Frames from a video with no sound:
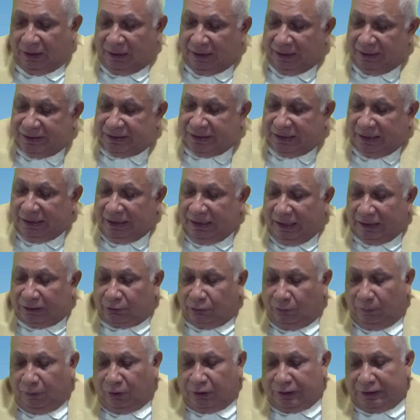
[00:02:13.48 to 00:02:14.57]
Enseguida
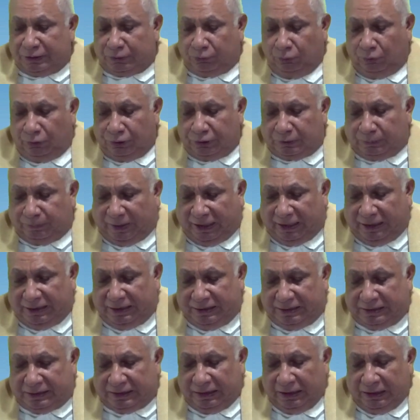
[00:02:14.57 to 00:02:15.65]
tomó Jesús los
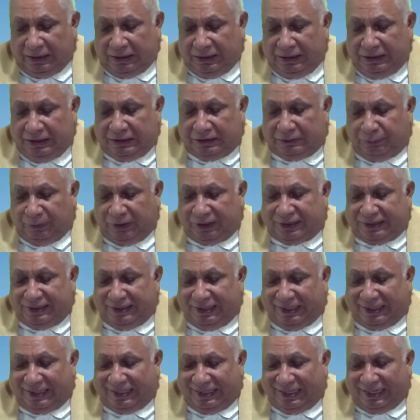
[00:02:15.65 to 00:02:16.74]
panes y después de
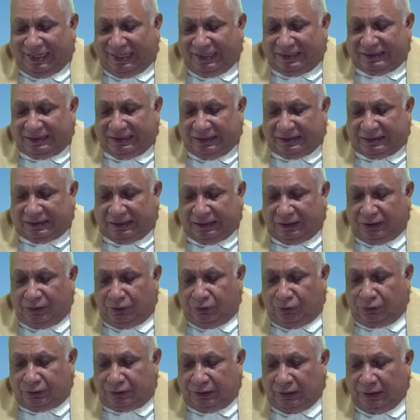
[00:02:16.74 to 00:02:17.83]
dar gracias a
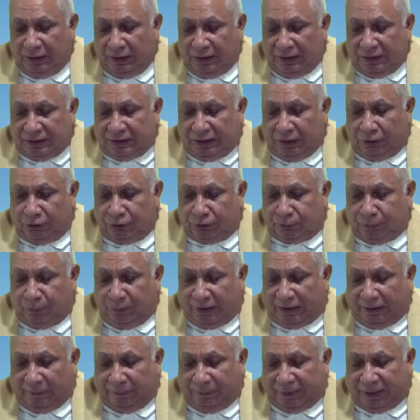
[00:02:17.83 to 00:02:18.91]
Dios, se los
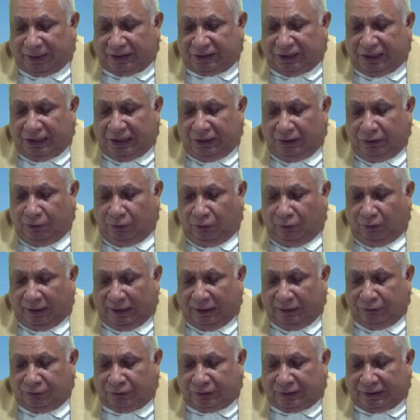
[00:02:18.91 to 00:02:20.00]
fue repartiendo
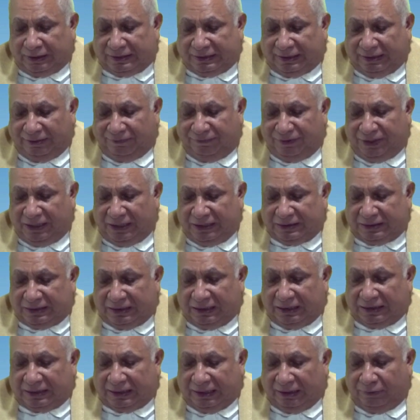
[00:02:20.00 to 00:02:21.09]
a los que se habían
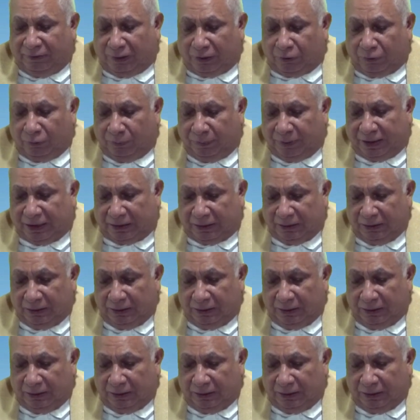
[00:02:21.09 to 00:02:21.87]
sentado a comer.